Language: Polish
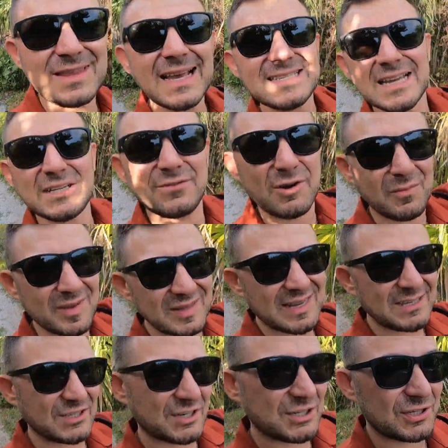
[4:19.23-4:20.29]
To daj znać w
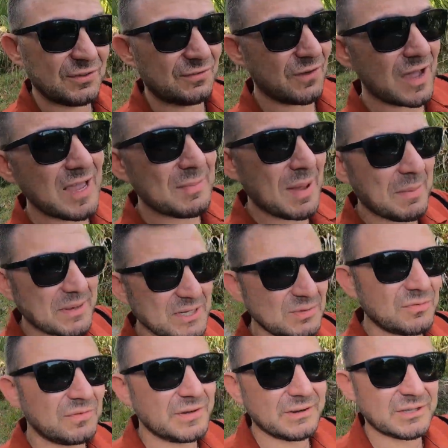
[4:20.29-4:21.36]
komentarzach, czy twoja mama
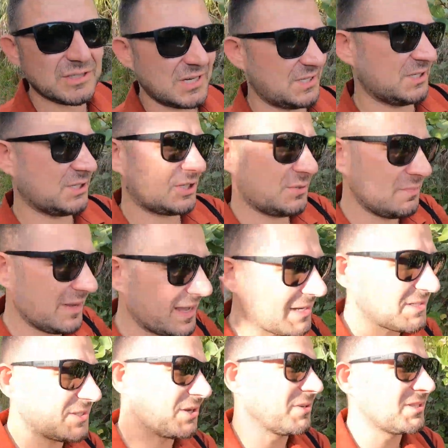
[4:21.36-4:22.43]
ci mówiła, że jesteś
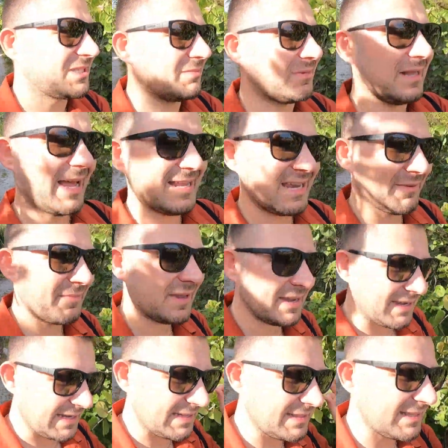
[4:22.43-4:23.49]
śmierdzącym leniem
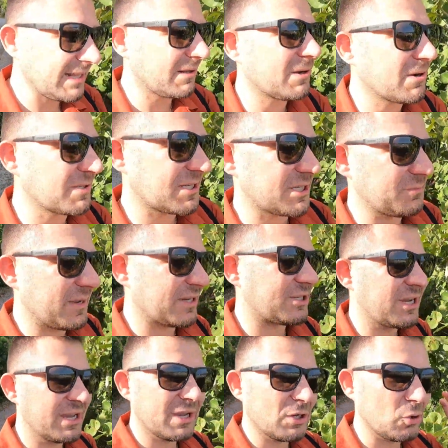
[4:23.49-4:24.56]
i tylko chcesz
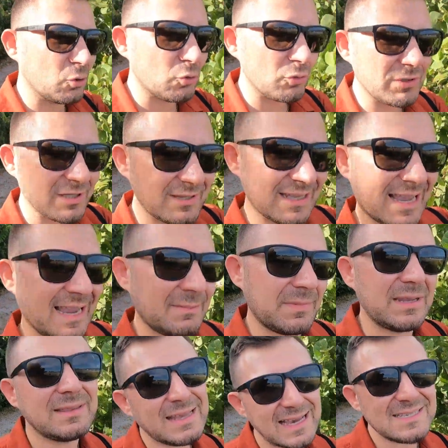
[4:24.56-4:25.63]
mieć good
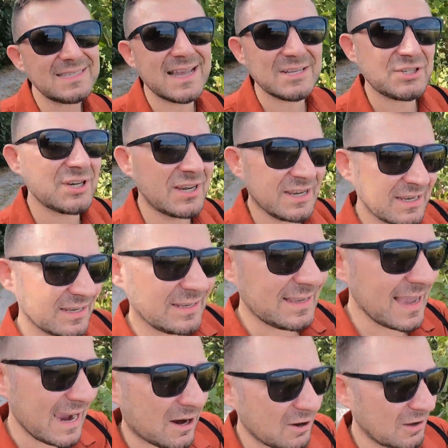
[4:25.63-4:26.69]
time i daj znać,
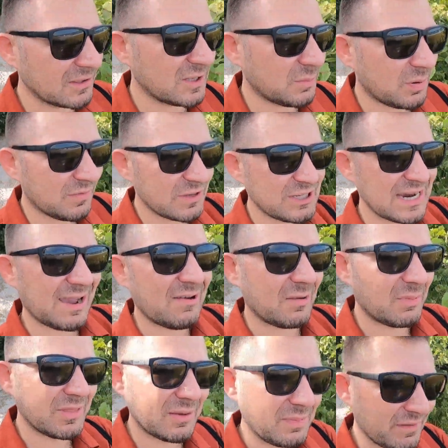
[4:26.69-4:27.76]
jak ona to
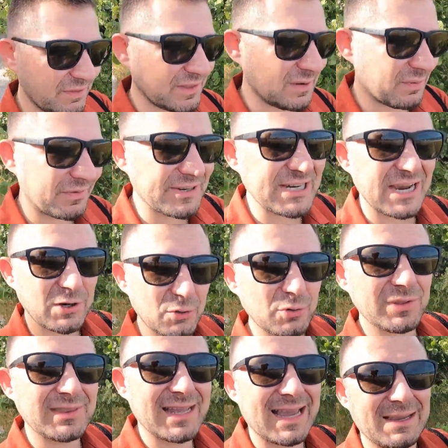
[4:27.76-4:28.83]
powiedziała, bo na pewno nie powiedziała
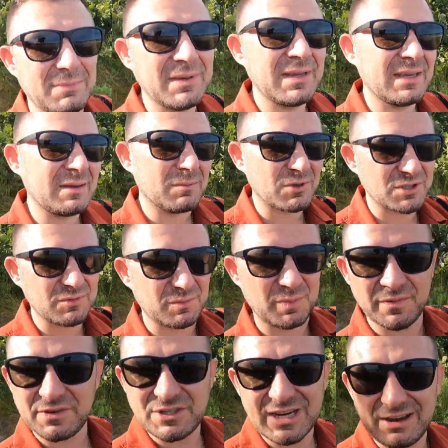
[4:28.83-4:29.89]
good time. Może
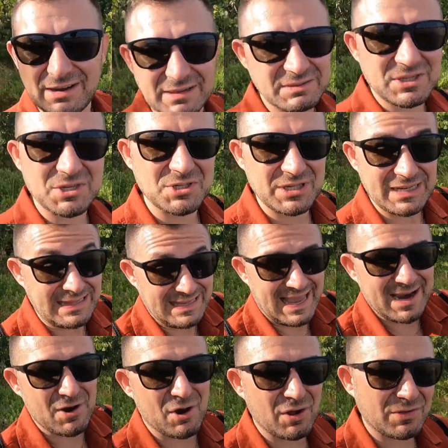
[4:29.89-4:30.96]
powiedziała coś
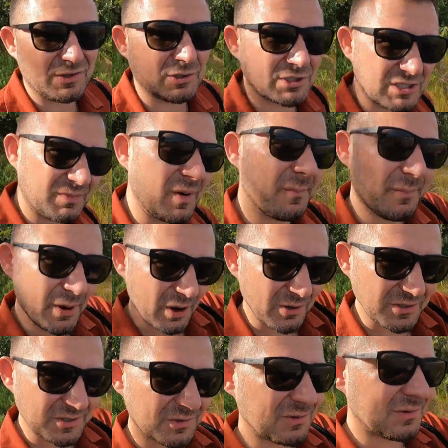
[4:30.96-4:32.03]
innego, tylko że po
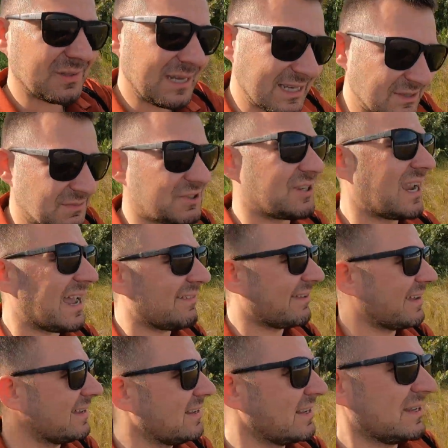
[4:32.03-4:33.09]
polsku. Jest mi
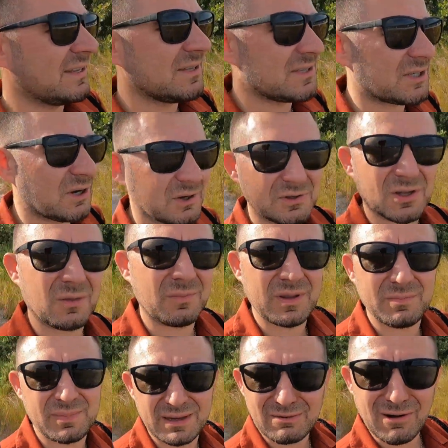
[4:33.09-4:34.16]
ciekawe, co to
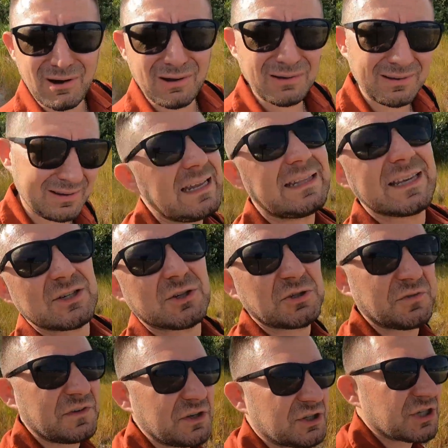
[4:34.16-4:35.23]
by było. I też
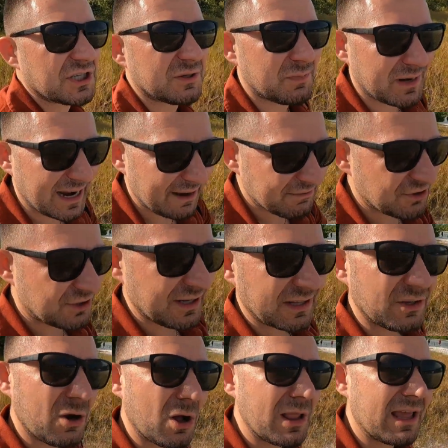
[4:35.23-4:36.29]
oczywiście sprawdź
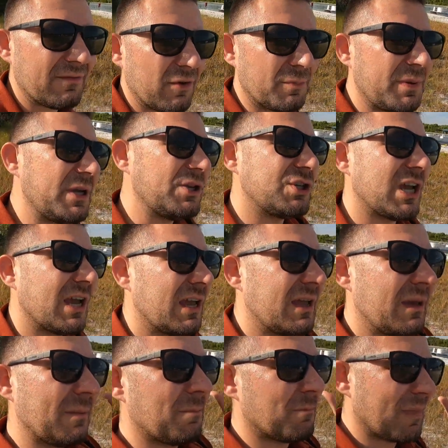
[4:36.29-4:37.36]
na dole w opisie.
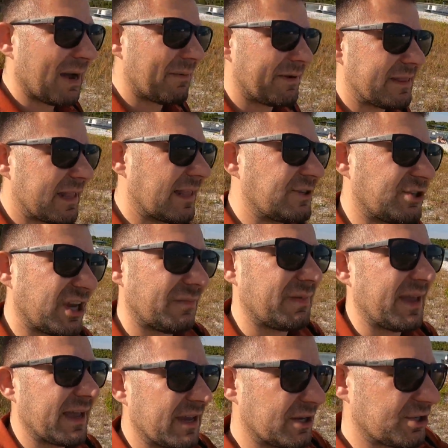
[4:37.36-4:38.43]
Mamy dla
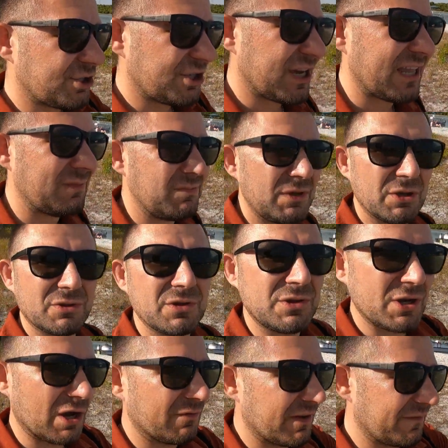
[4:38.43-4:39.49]
Ciebie
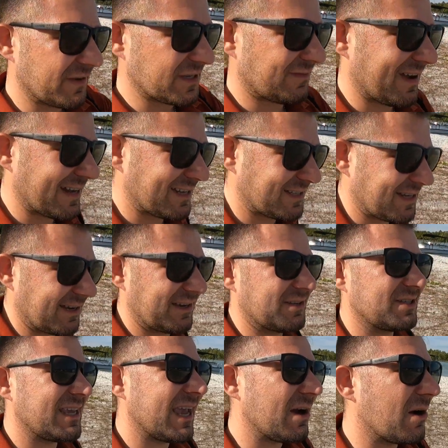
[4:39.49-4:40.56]
siedmiodniowe wyzwanie z
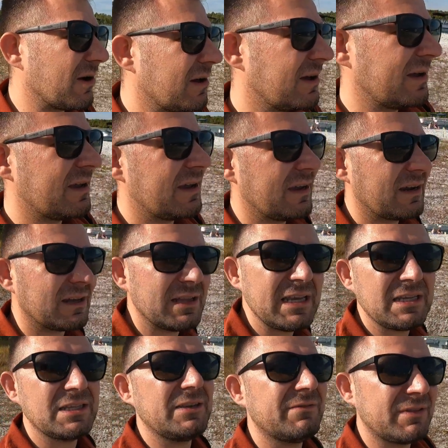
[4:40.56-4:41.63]
angielskiego.
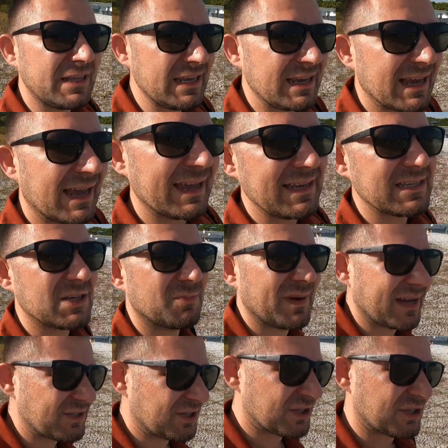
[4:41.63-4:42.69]
Kliknij w linka i
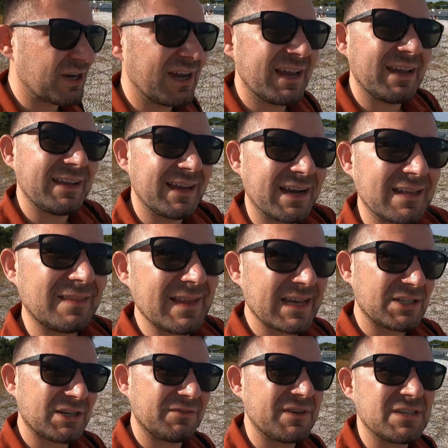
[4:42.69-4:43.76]
zobaczysz, jak
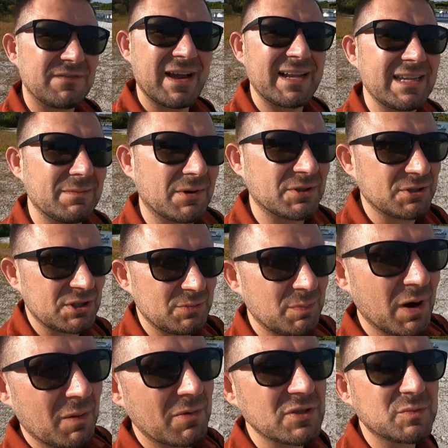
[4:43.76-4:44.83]
nasze wyzwanie może Ci
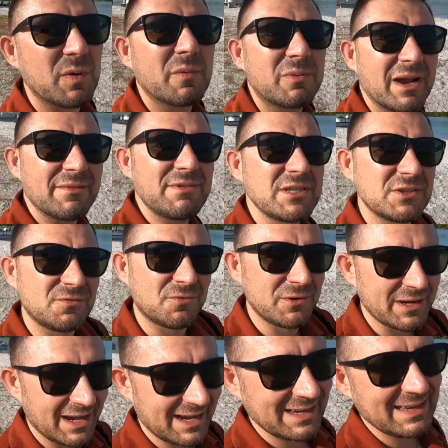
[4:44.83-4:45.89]
pomóc poprawić
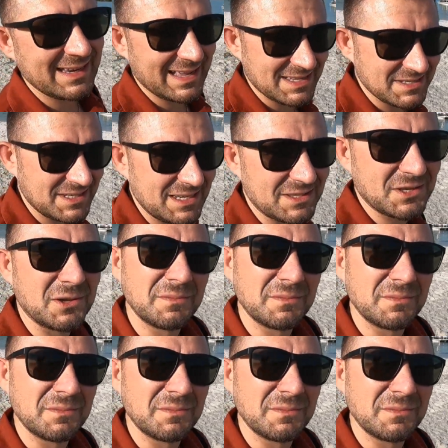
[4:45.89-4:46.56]
swój angielski.